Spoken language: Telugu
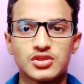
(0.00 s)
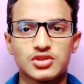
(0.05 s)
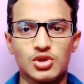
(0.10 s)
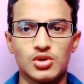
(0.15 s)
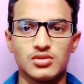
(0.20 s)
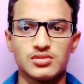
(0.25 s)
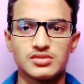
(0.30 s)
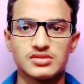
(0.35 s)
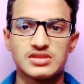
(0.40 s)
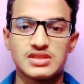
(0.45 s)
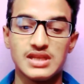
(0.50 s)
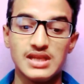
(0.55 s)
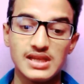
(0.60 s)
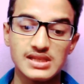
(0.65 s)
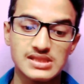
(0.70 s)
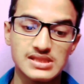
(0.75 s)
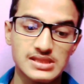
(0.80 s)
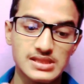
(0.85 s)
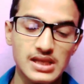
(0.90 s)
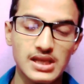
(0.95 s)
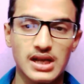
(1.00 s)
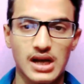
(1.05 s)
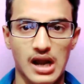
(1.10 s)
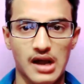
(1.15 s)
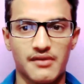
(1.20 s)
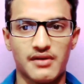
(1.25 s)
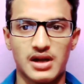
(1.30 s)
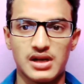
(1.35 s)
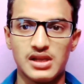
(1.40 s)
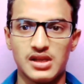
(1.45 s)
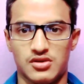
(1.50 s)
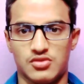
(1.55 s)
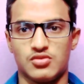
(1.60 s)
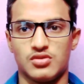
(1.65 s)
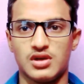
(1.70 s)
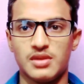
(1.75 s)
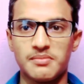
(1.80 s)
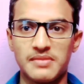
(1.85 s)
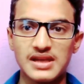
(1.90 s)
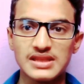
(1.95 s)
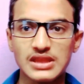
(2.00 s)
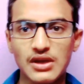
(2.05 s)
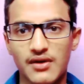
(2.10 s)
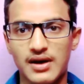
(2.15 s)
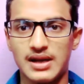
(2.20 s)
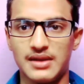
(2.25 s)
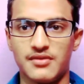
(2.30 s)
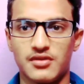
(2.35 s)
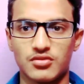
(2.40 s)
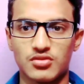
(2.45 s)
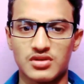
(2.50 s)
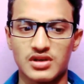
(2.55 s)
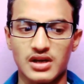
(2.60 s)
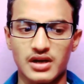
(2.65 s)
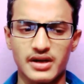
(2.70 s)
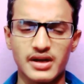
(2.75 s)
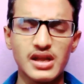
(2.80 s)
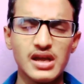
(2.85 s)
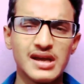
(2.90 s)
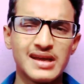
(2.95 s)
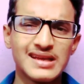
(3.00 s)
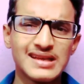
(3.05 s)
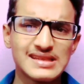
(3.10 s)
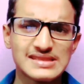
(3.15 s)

సో సిఎస్సి రావాలి అనుకుంటే మిగతా వాళ్ళు ఏమనుకుంటారంటే